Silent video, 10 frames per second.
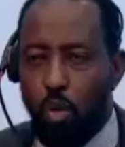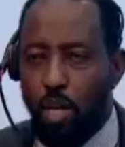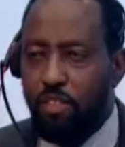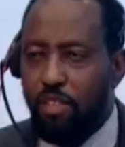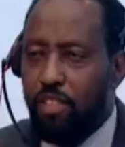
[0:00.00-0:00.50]

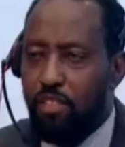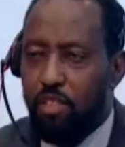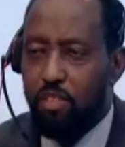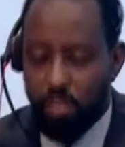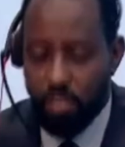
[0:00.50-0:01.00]
donner la
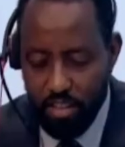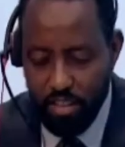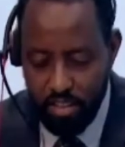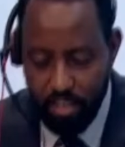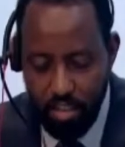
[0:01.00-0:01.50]
parole.
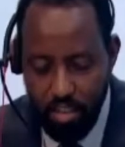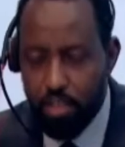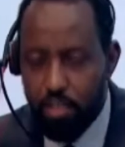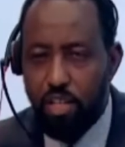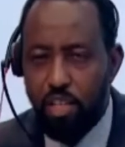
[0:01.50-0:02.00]

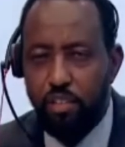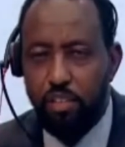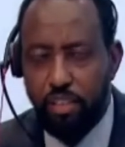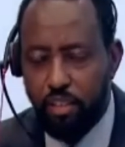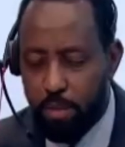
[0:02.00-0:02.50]

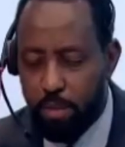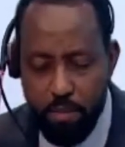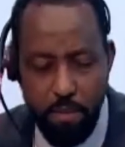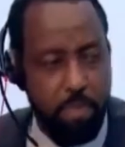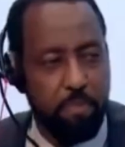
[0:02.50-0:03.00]

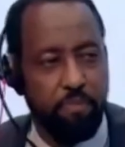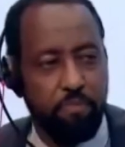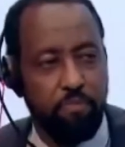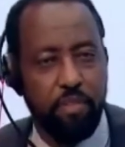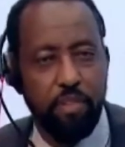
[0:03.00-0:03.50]
Excellences,
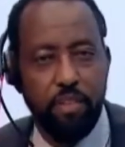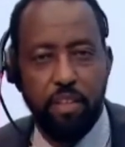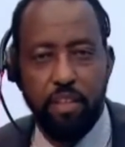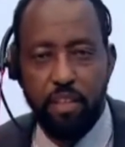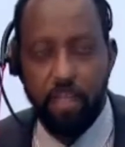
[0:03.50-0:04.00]
Mesdames,
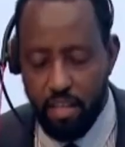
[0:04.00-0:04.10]
Messieurs,